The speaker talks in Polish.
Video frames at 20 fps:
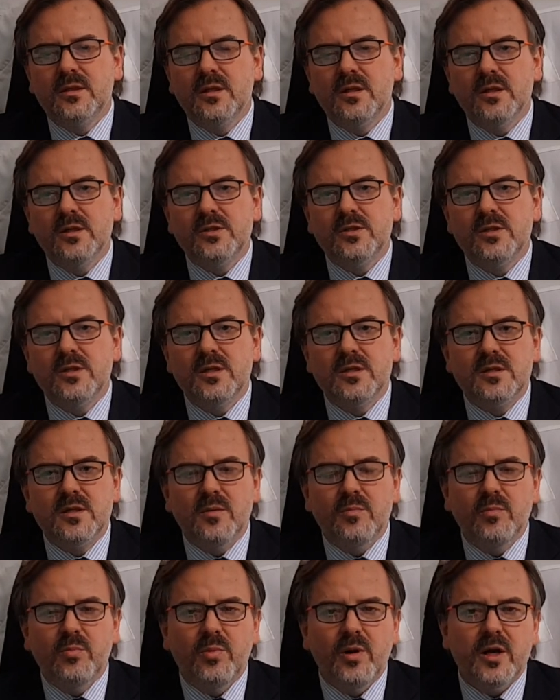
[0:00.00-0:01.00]
tych kleszczy jest
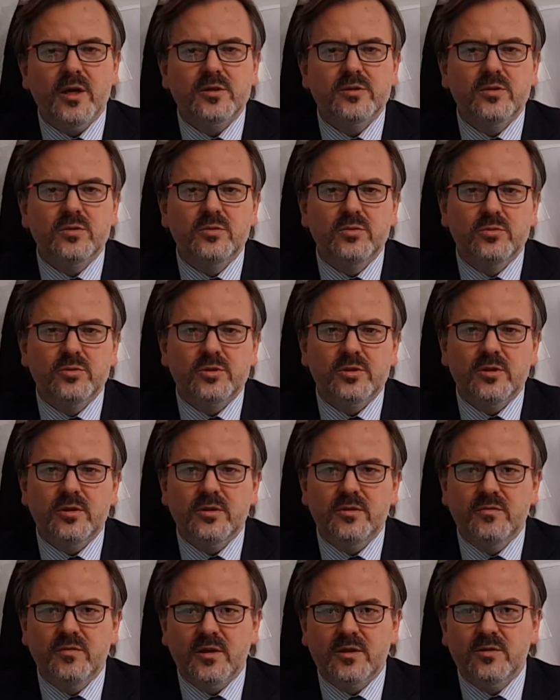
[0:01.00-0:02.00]
tam bardzo
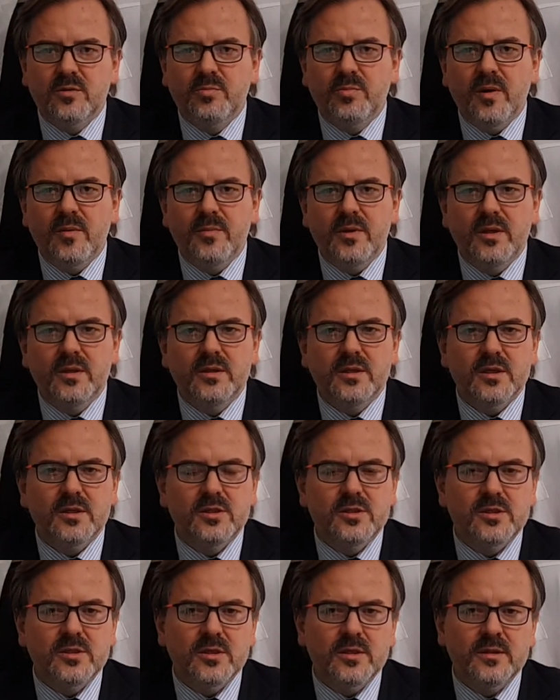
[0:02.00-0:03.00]
dużo i warto
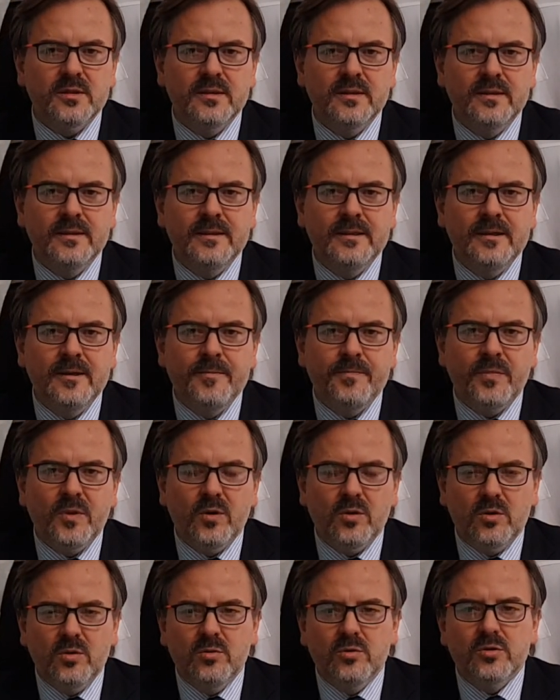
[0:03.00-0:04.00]
pamiętać, że
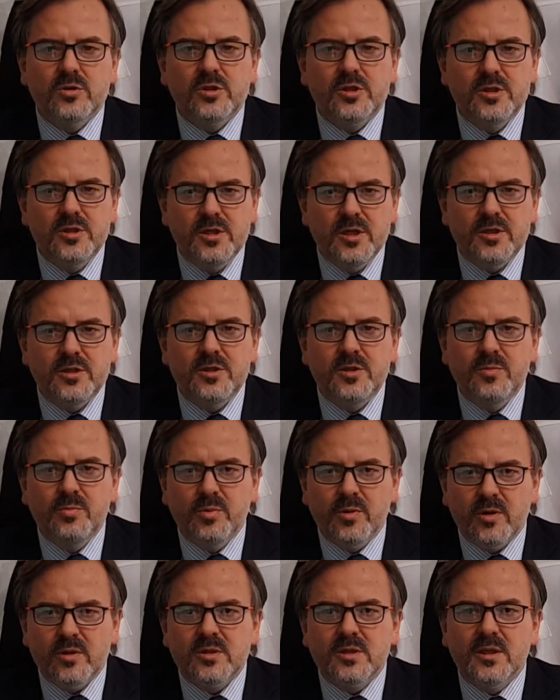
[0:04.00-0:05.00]
około
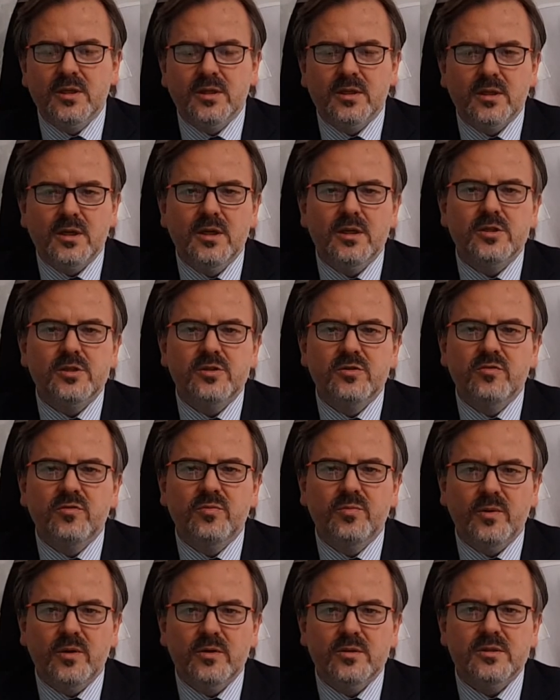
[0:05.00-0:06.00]
30% kleszczy
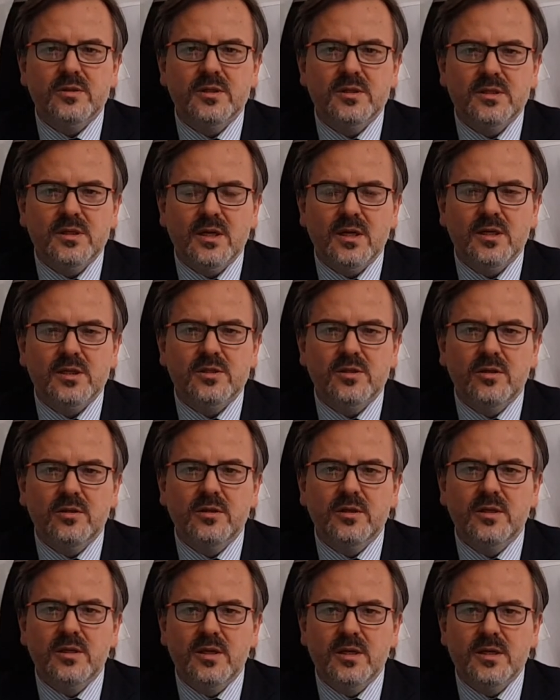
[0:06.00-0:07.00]
w Polsce
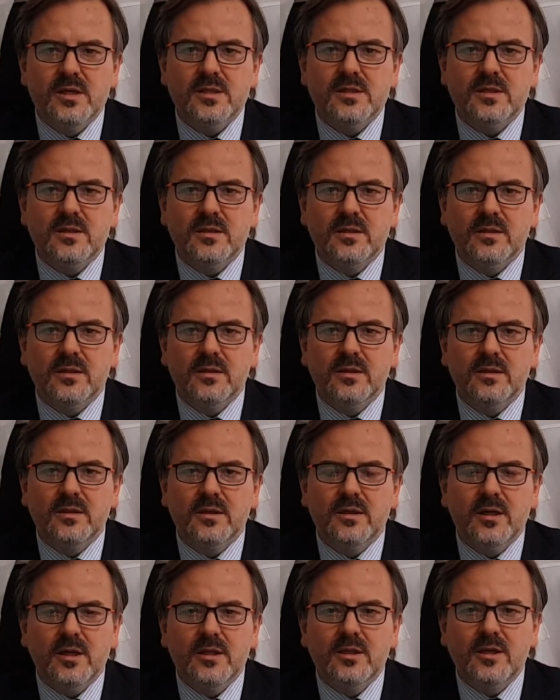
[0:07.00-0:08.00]
zarażonych jest
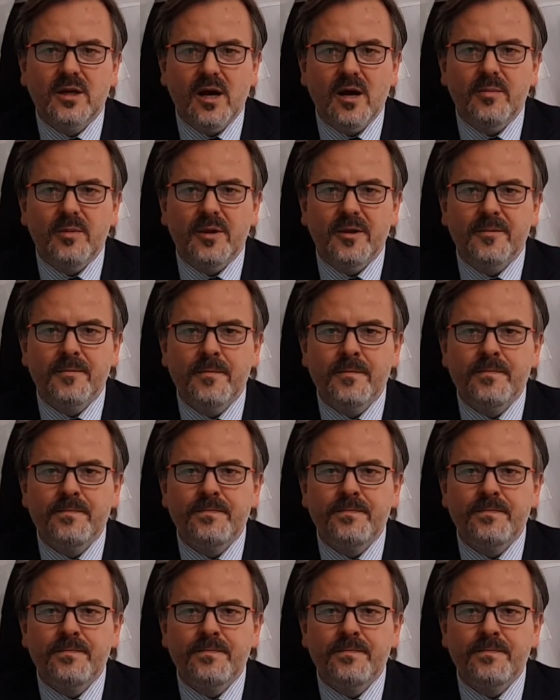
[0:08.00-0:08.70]
e, krętkami.